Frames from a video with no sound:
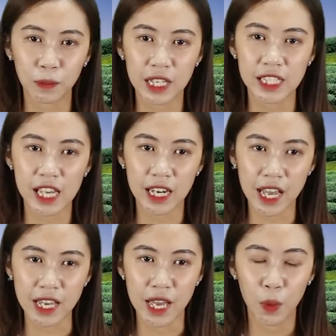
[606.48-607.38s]
thông tin trên
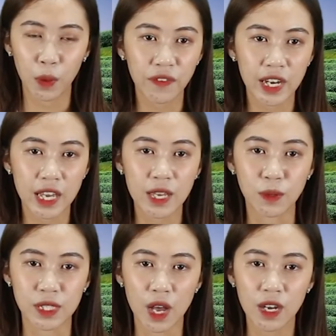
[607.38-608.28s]
đây, quý vị đã
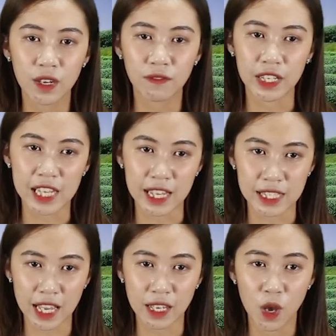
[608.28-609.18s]
hiểu rõ hơn về trà
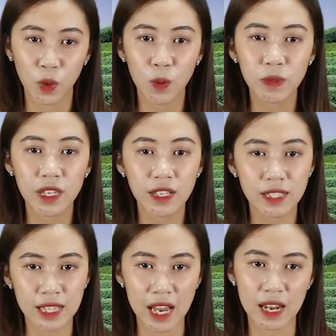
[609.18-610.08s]
xanh cũng như
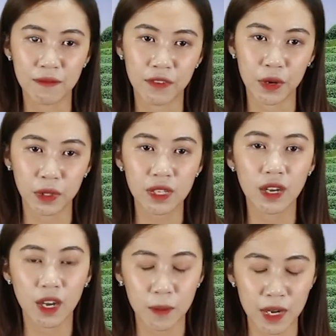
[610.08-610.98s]
những sai lầm và đối
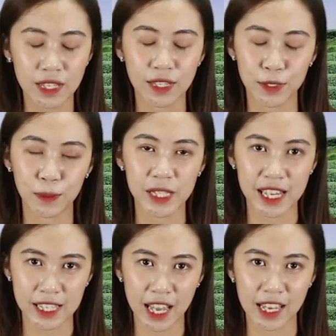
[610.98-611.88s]
tượng không nên sử dụng
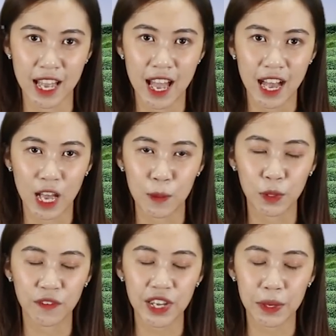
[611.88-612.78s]
trà xanh. Cảm
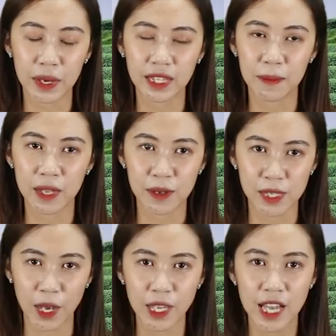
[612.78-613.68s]
ơn quý vị đã quan tâm theo
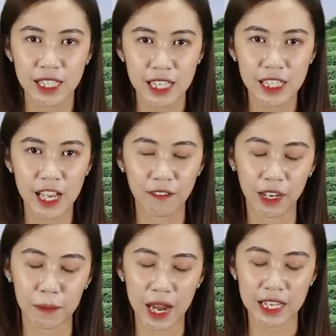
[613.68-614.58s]
dõi. Xin chào và
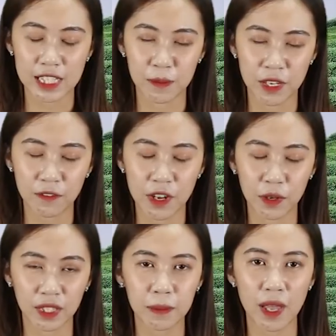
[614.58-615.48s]
hẹn gặp lại trong những
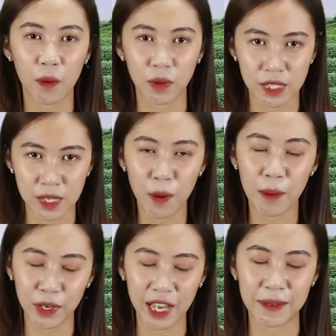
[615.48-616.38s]
video tiếp theo của Sống
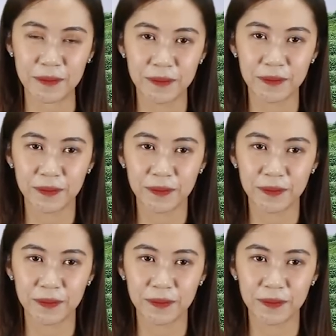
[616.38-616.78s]
Khỏe Mỗi Ngày.